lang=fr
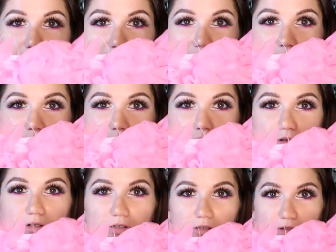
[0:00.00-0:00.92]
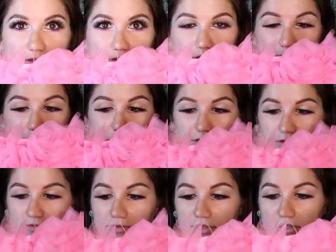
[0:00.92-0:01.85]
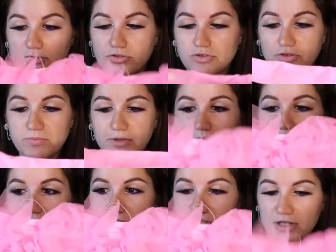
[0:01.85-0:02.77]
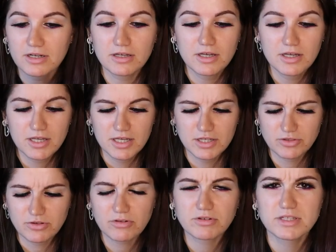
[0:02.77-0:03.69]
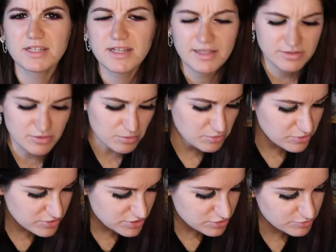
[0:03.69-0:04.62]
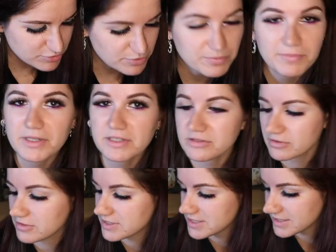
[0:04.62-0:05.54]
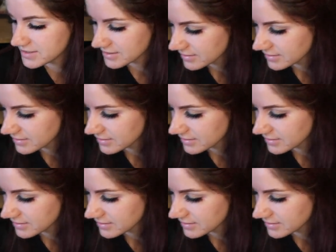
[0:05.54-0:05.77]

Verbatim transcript: J'aime trop. Je trouve ça super original. Et je crois qu'aussi il est en blanc si je me trompe pas sur le site.